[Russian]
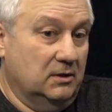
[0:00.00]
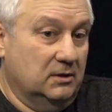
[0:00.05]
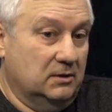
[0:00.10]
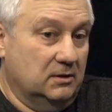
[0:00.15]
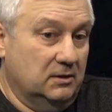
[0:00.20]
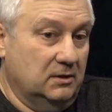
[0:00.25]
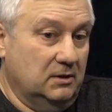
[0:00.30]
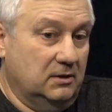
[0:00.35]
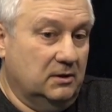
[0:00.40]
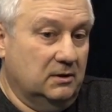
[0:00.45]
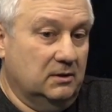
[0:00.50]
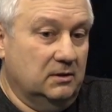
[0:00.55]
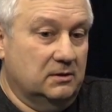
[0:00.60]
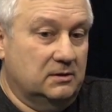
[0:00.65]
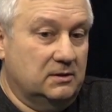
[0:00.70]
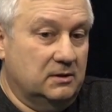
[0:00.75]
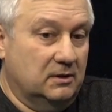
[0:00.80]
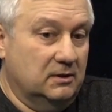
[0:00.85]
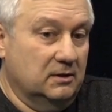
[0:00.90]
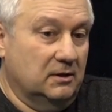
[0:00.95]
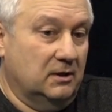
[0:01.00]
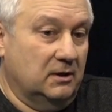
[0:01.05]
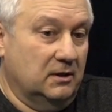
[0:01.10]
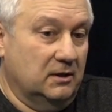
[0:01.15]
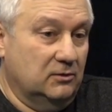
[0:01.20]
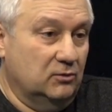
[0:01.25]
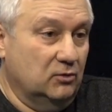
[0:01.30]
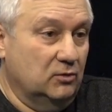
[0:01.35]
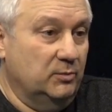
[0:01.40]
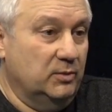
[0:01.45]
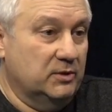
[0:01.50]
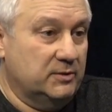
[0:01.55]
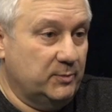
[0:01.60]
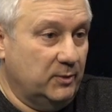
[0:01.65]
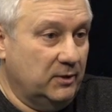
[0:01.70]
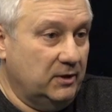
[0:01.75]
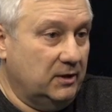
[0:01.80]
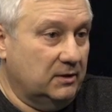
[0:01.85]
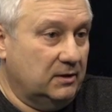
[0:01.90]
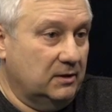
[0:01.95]
Это сигналы идут
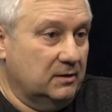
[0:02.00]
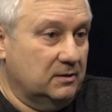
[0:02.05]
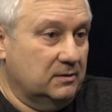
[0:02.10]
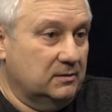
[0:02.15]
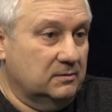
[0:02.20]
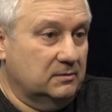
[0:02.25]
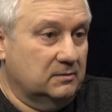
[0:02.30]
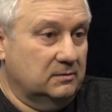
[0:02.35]
бесплатно